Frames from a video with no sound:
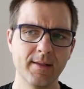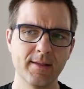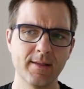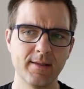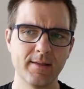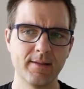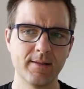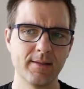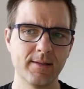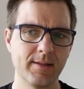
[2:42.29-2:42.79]

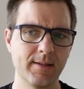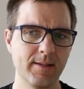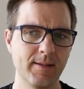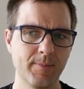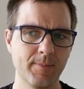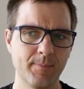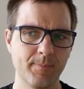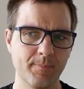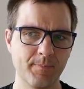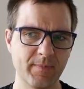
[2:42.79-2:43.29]
Denn
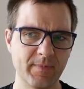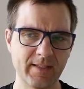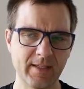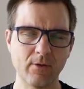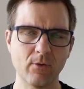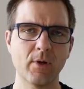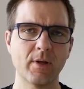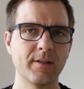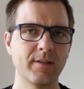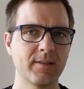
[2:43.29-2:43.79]
im
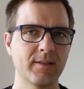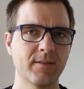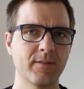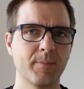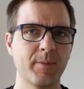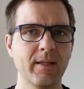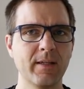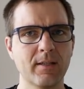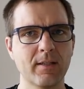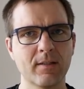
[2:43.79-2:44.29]
Januar hatte ich das
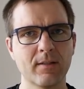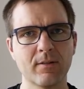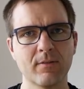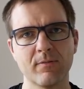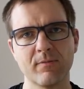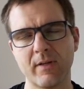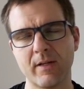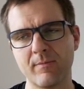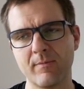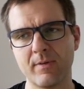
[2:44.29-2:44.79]
Pech,
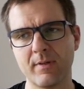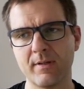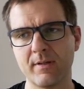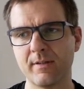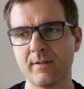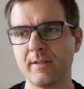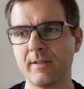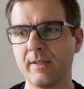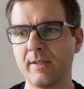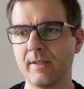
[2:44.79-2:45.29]
waren
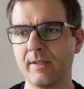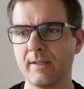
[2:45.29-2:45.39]
wir